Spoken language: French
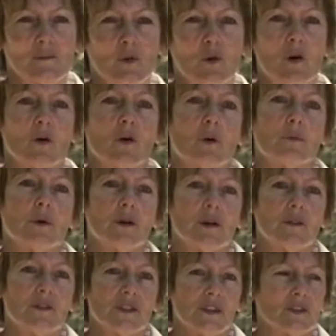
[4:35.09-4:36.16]
Bon, alors après, il
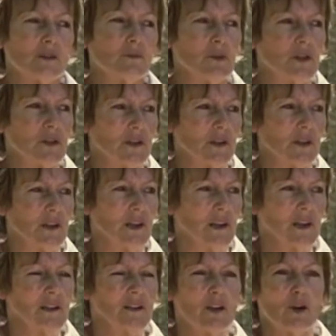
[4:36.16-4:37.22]
y avait certainement des,
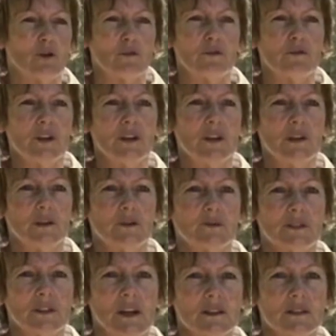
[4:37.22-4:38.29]
des conflits et
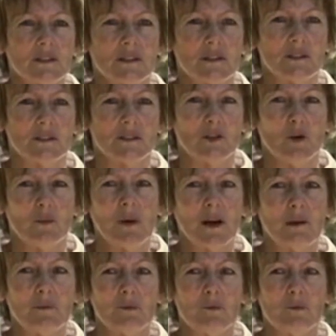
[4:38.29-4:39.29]
tout ça, c'est normal.